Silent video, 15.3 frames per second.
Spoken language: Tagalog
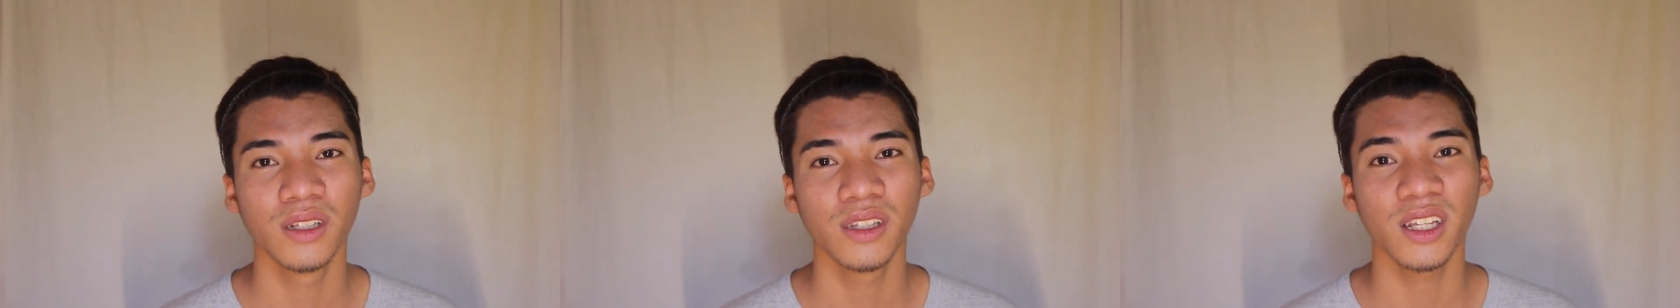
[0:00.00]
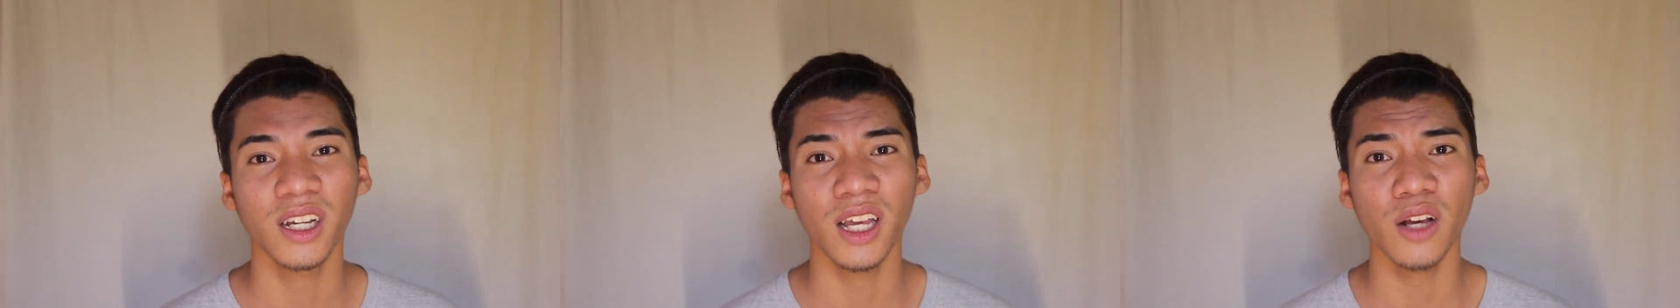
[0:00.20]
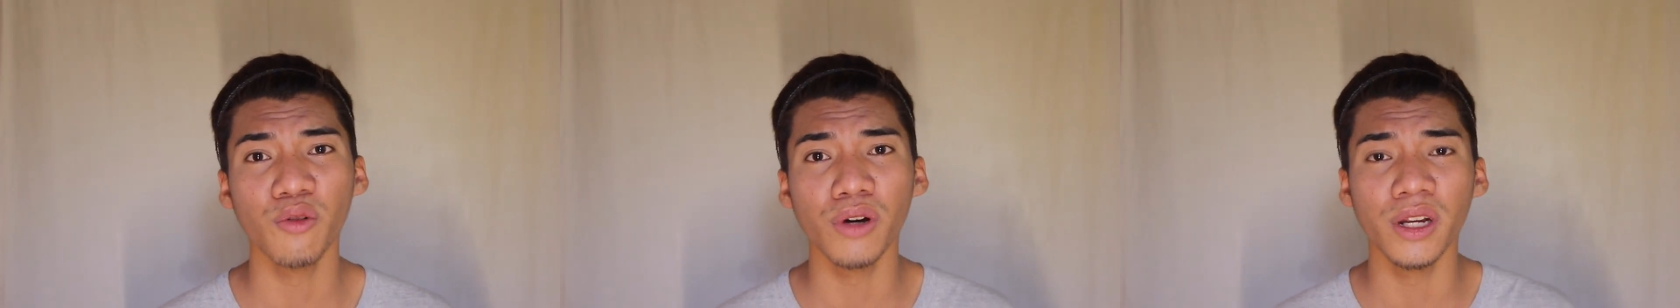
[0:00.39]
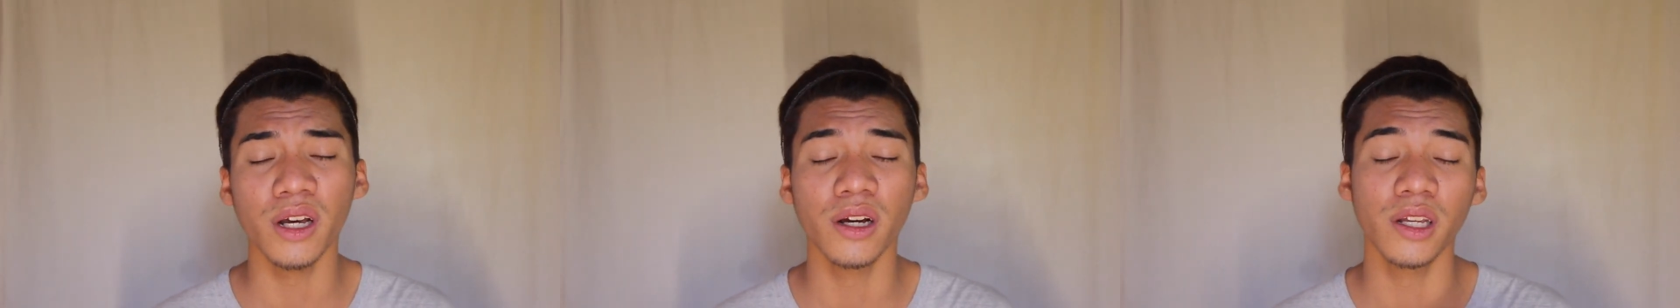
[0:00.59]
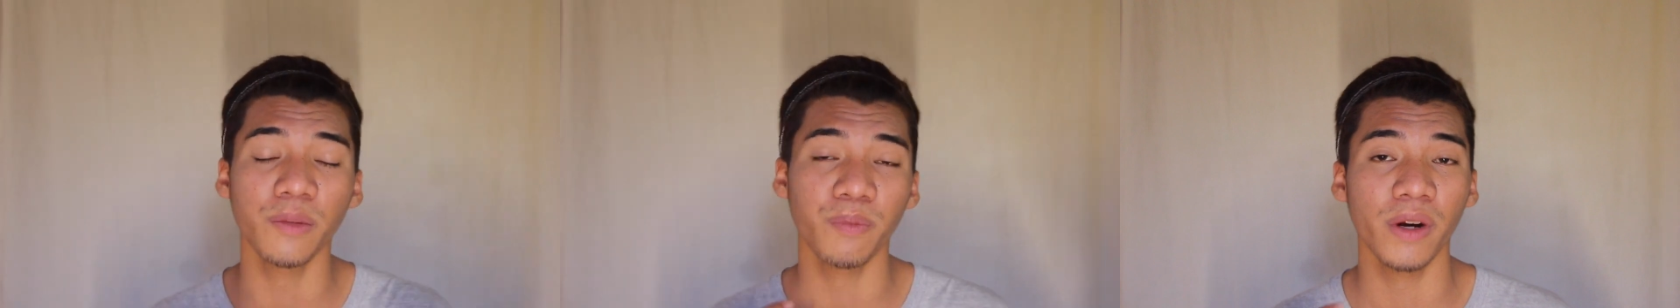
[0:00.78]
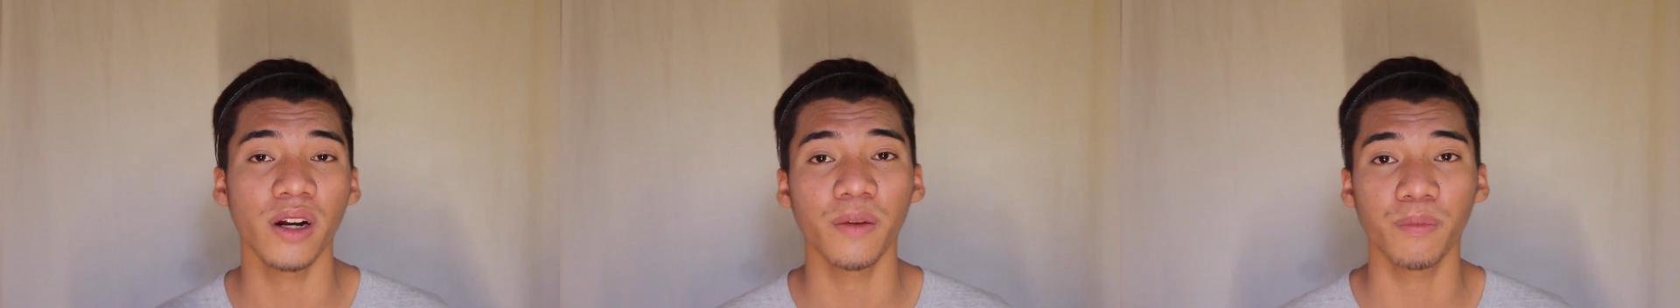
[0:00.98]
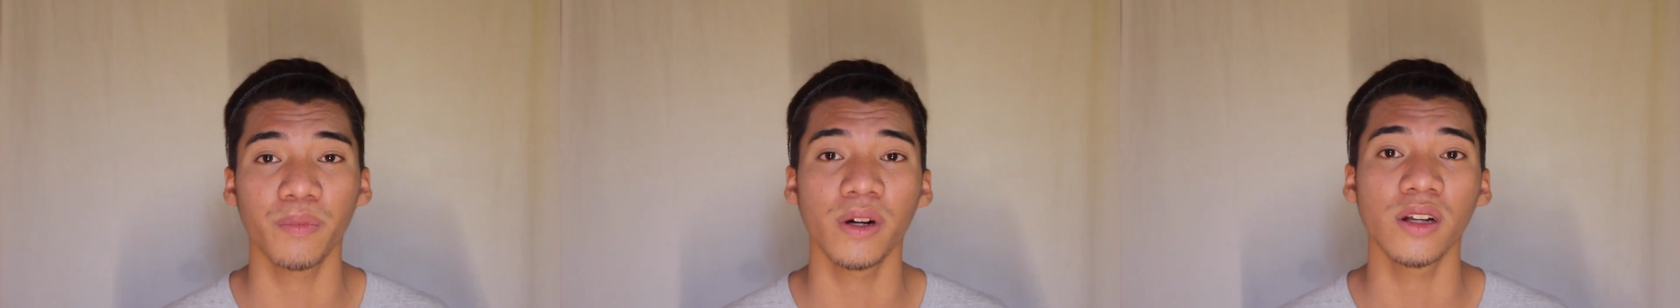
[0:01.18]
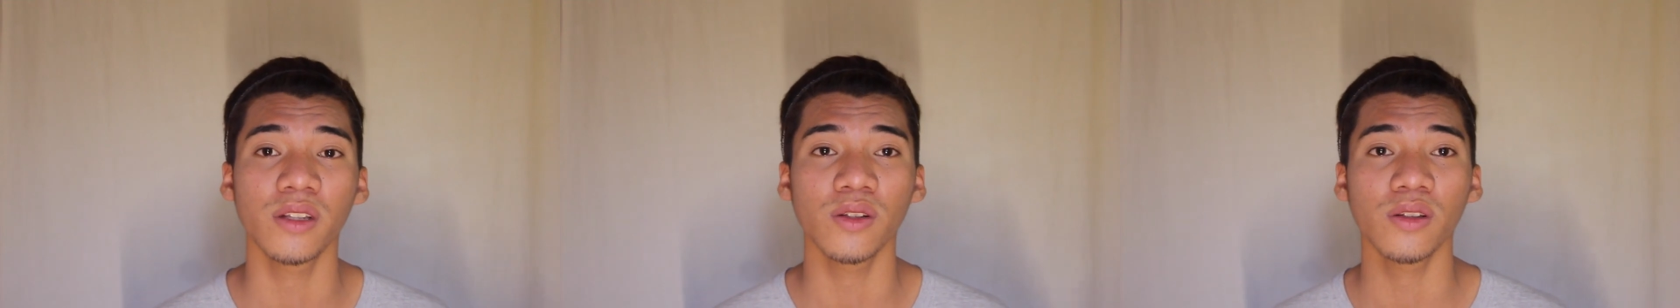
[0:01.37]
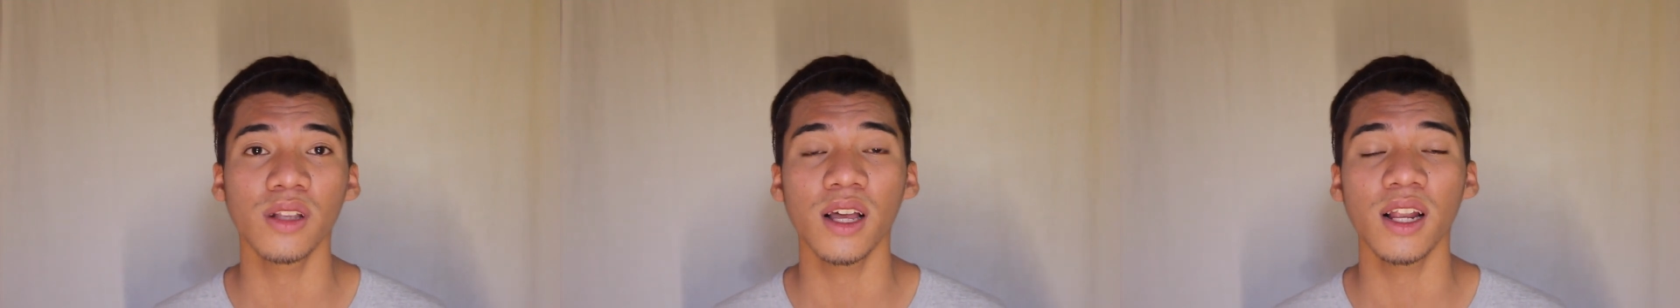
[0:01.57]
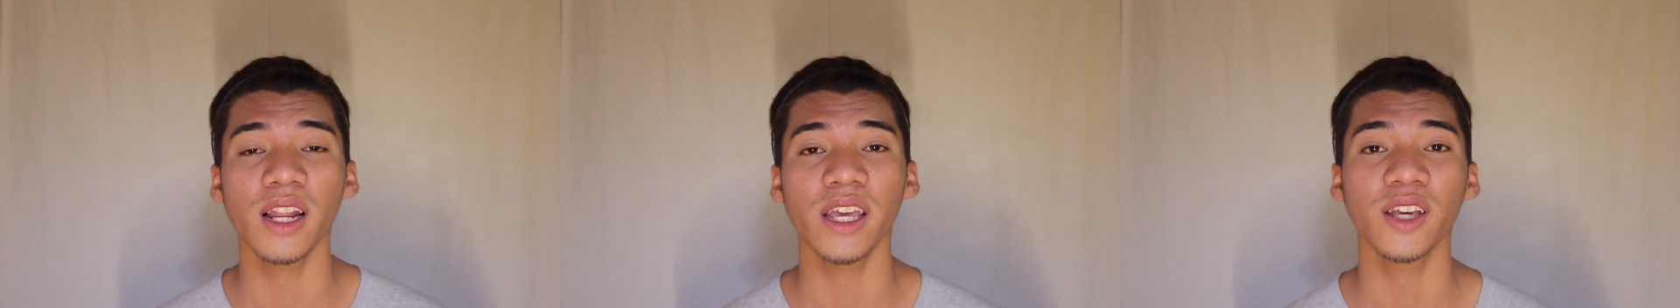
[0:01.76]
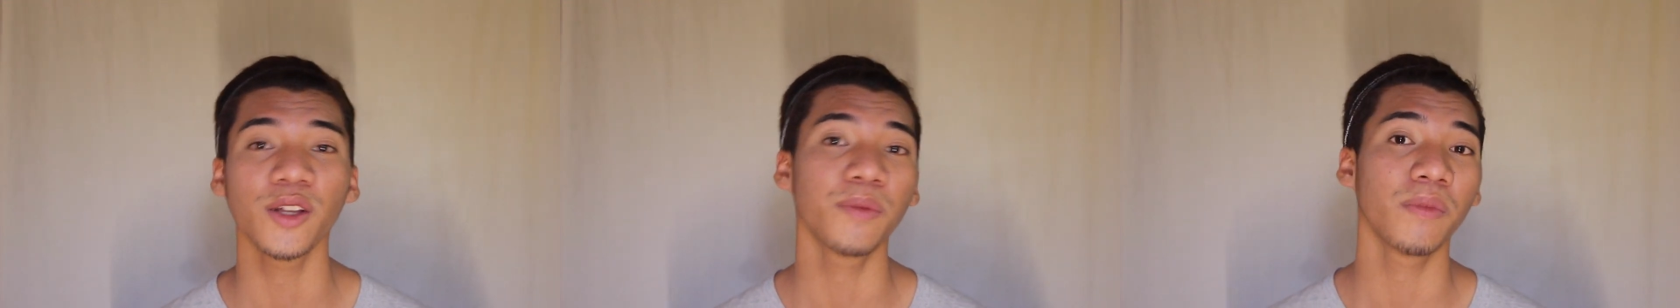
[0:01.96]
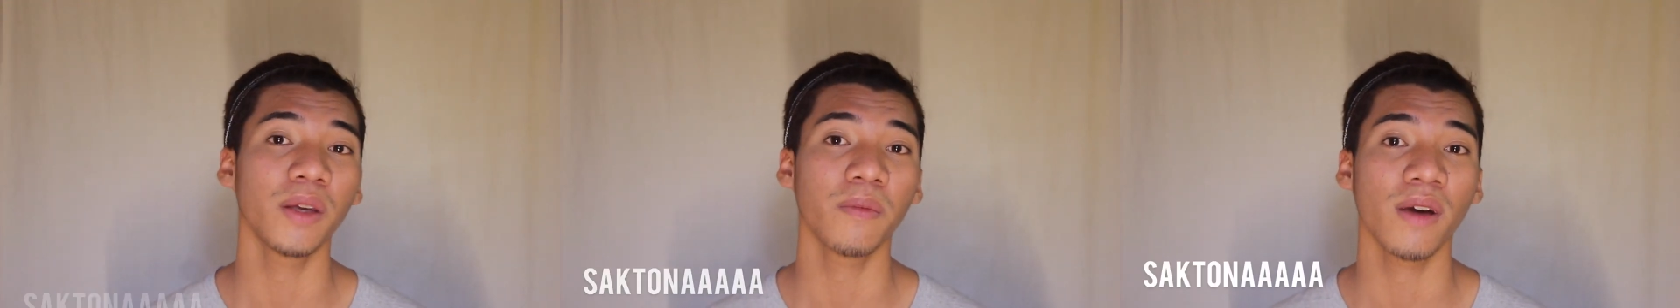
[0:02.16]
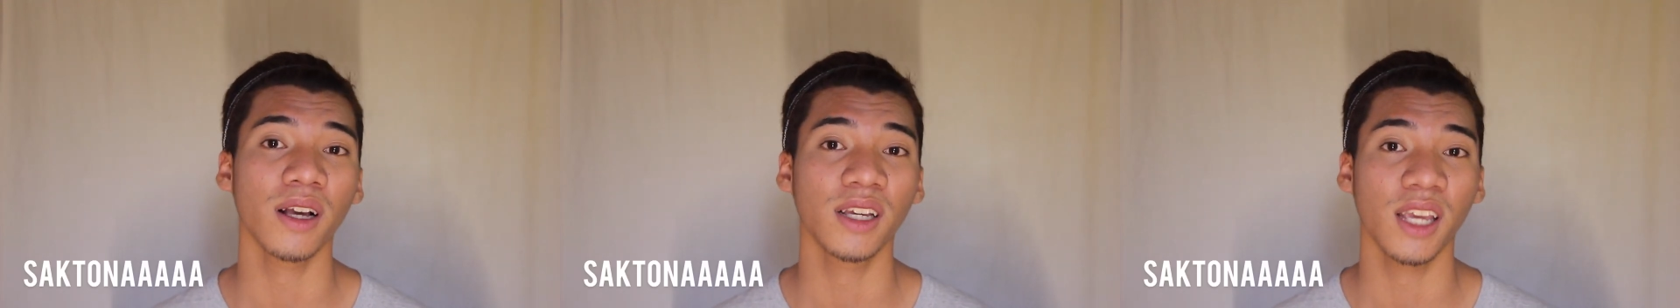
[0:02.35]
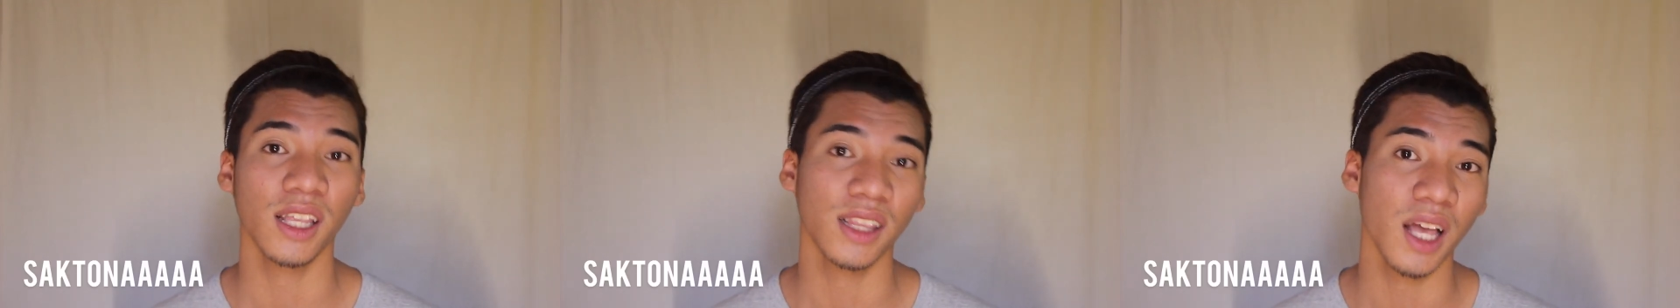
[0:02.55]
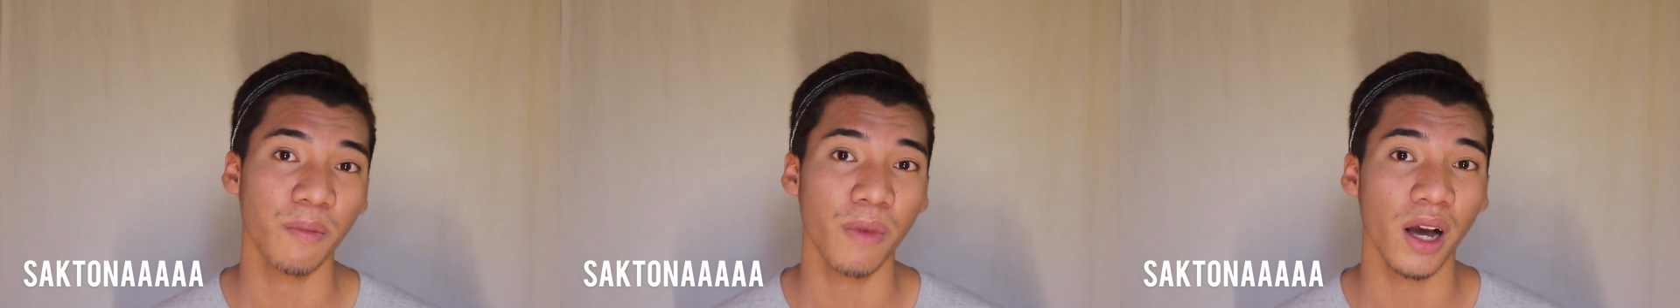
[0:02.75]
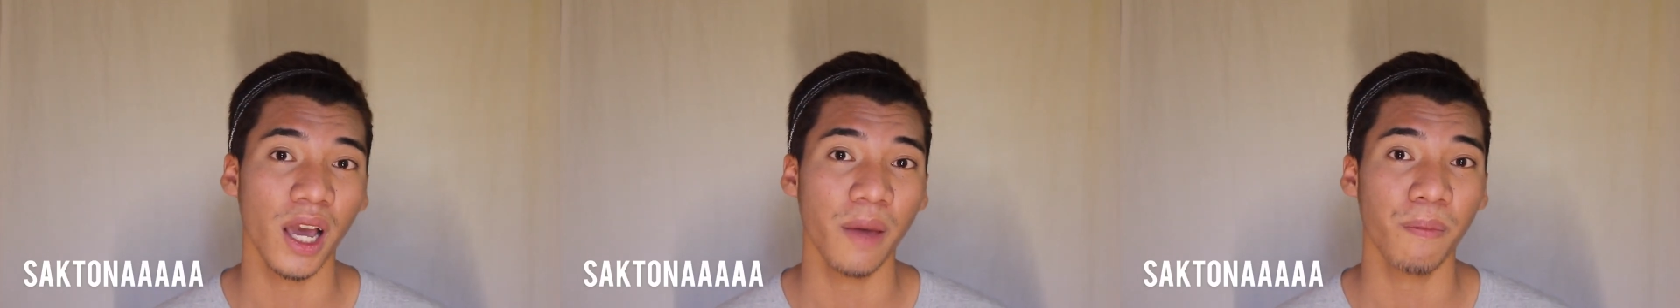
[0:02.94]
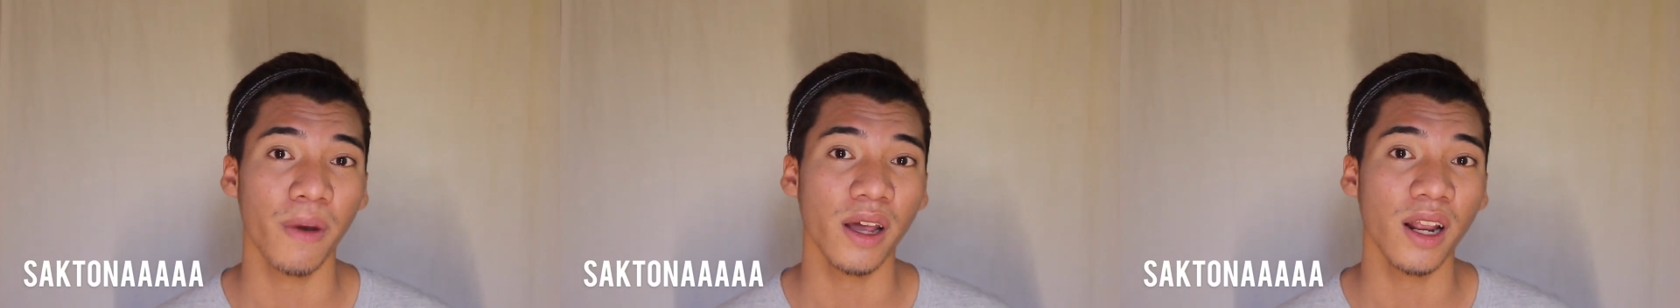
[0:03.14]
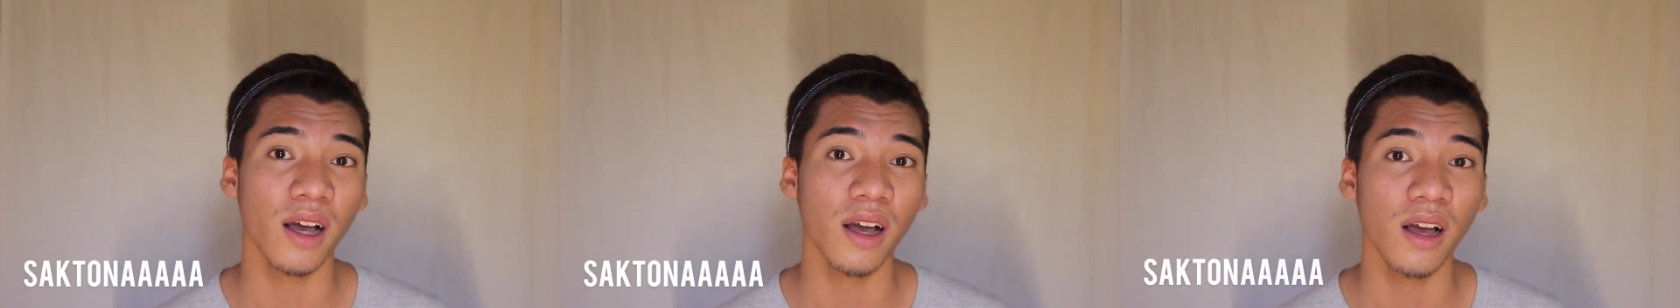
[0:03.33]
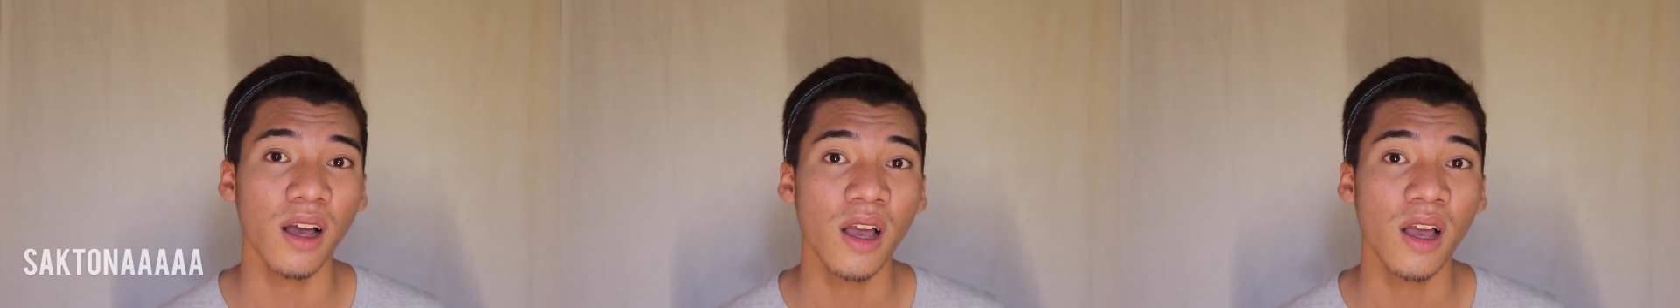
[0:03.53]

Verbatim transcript: nagayon ko nang per personal ay good me magkita ba kay para